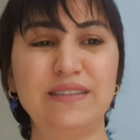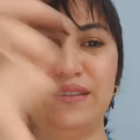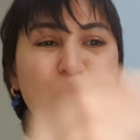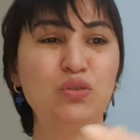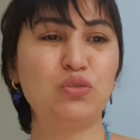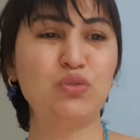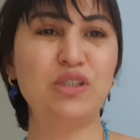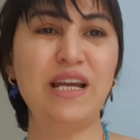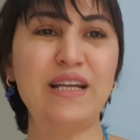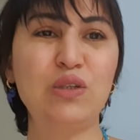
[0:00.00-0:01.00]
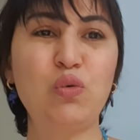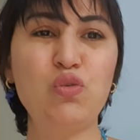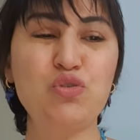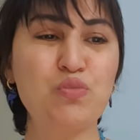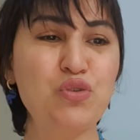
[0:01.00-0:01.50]
dinliyorsunuz değerli
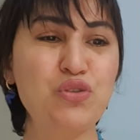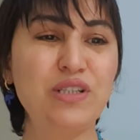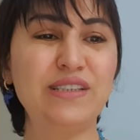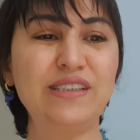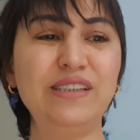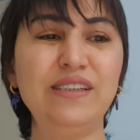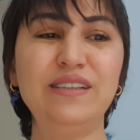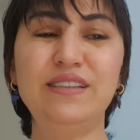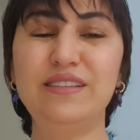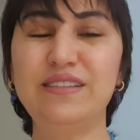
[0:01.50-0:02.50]
koç burçları e,